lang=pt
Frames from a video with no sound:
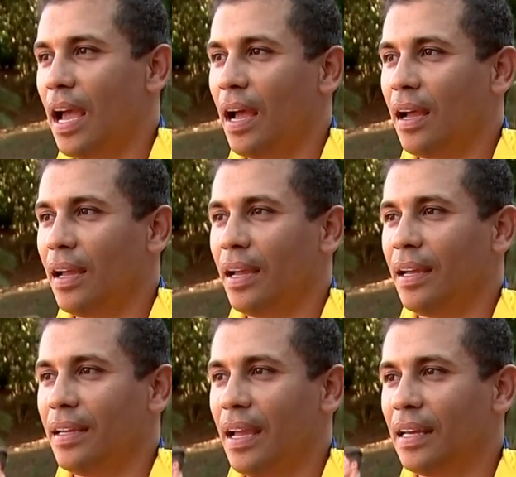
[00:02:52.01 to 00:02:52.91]
Ah,
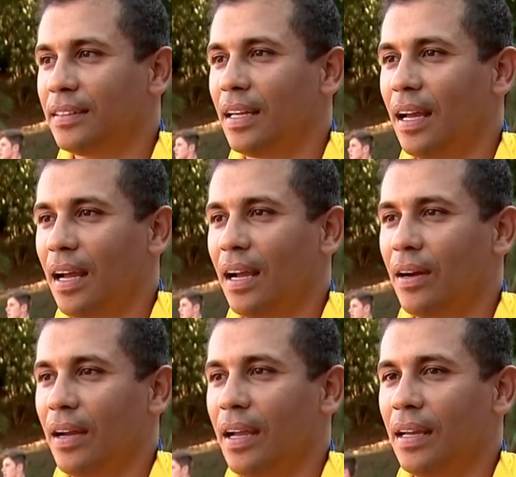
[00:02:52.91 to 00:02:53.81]
e essa,
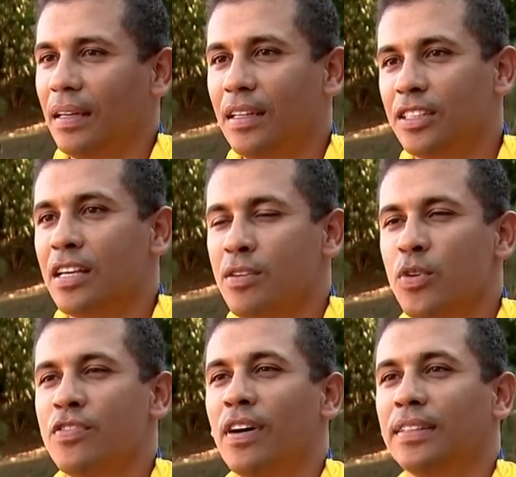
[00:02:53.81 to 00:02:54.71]
é, essa
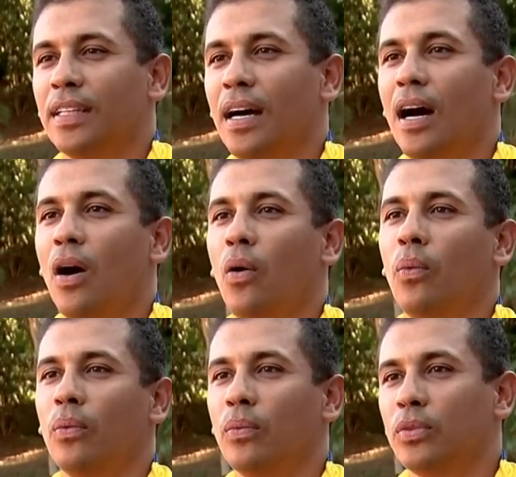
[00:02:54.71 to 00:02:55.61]
motivação,
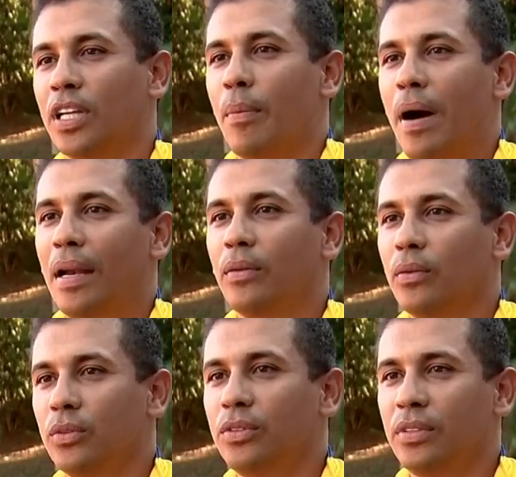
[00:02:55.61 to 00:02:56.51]
o trabalho
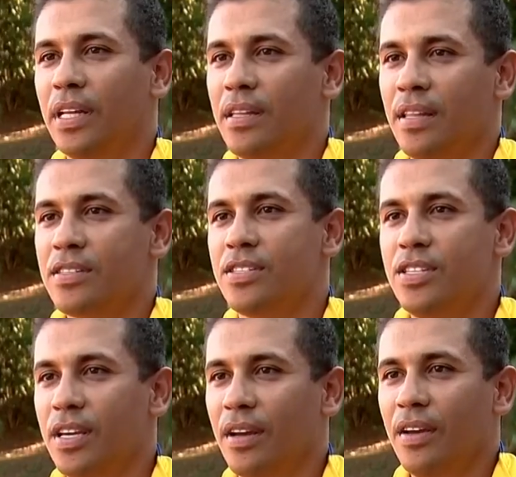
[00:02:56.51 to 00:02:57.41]
no, nesse
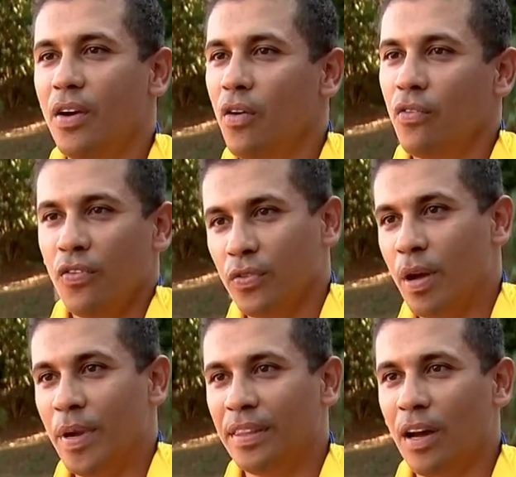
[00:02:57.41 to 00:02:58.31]
dia foi
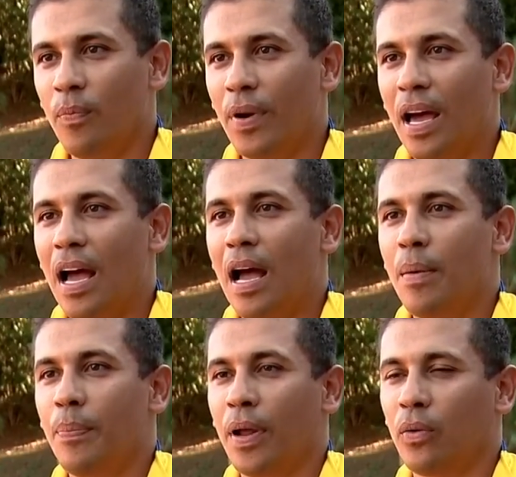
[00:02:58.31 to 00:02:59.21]
fundamental
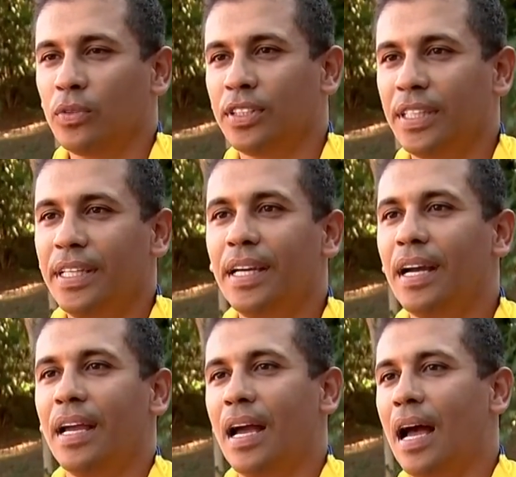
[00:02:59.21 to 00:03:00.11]
para conseguir
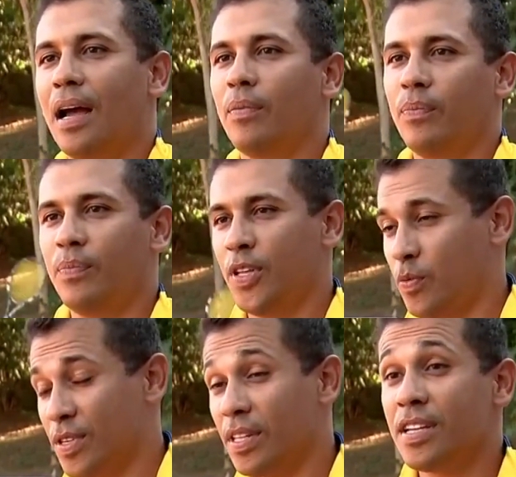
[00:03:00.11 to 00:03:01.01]
ganhar,
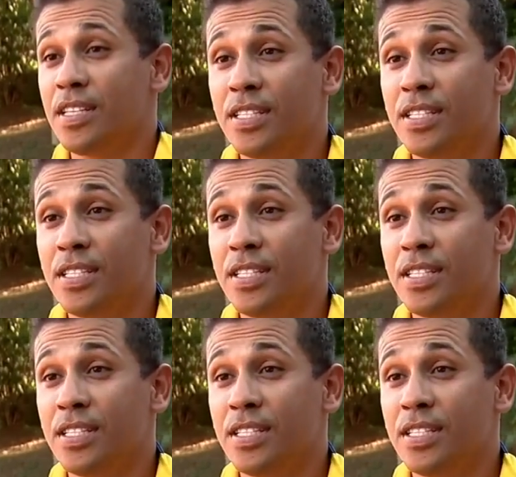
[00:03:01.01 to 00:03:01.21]
principalmente da